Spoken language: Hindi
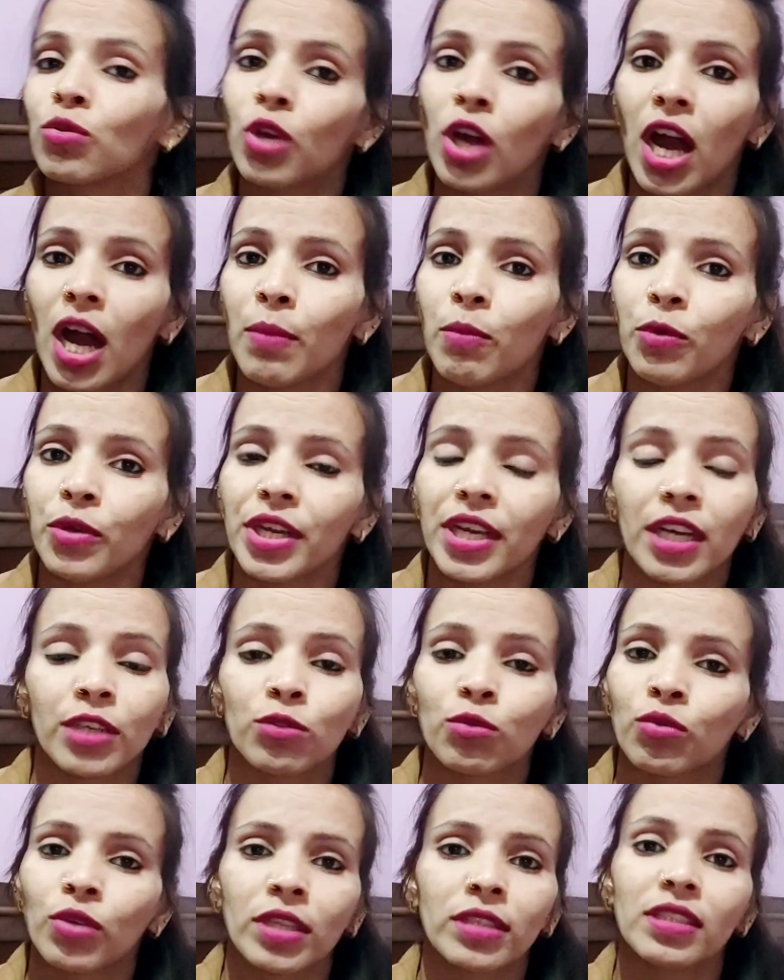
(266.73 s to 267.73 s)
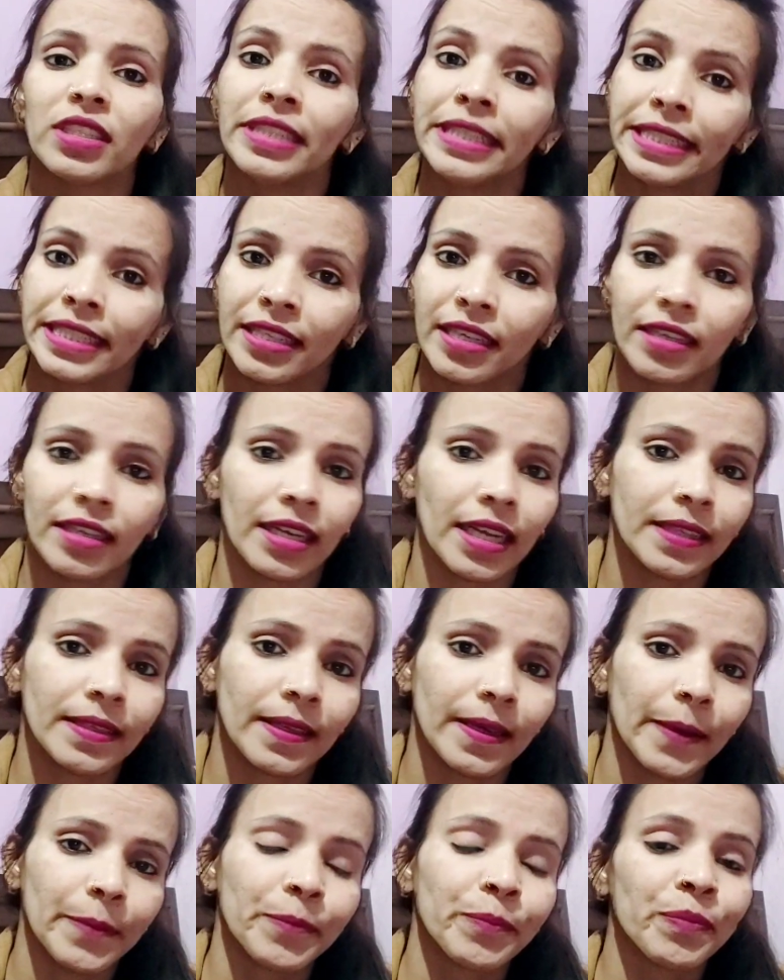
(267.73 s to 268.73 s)
जुकाम होने का तुरंत डर
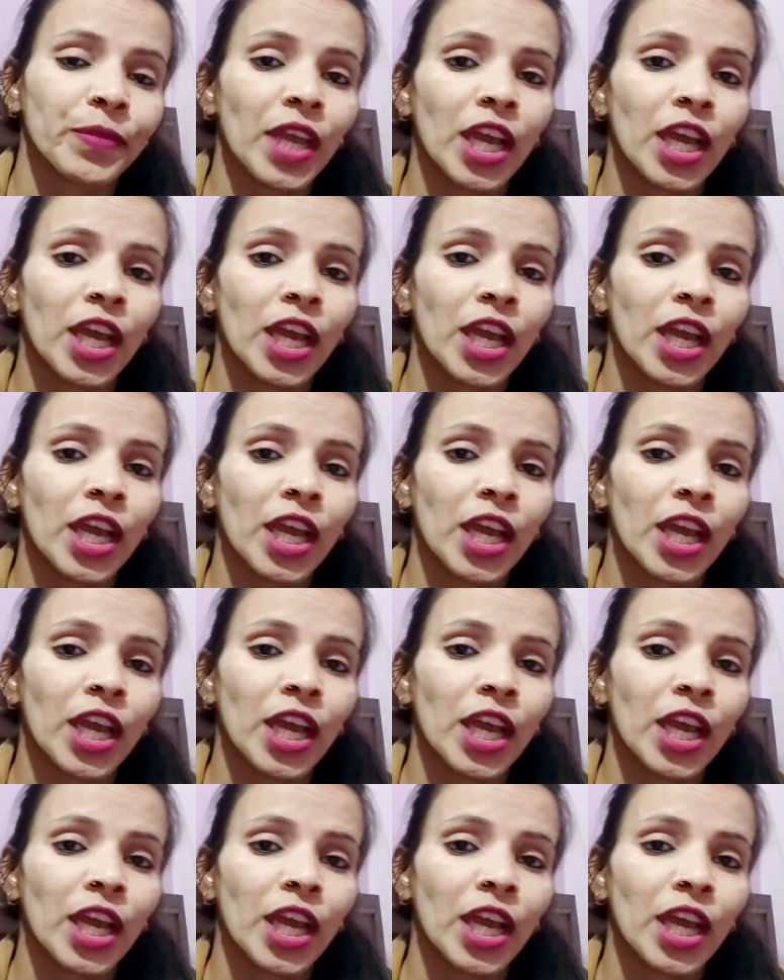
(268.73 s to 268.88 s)
रहता है